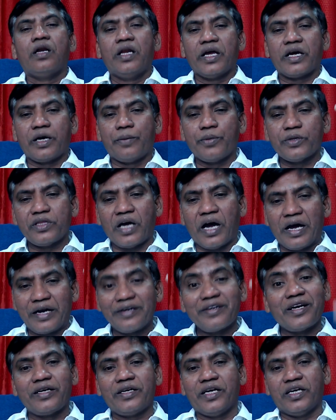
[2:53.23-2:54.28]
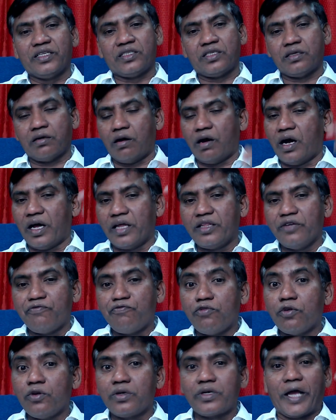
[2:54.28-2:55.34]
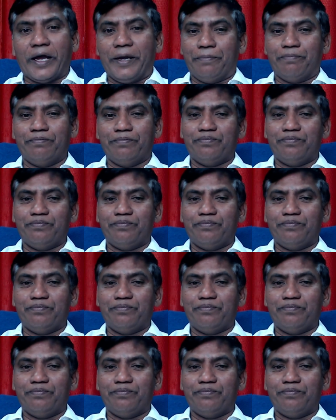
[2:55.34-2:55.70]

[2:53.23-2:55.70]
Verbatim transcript: లేకపోతే హండ్రెడ్ డేస్ అది ఫుల్ టైం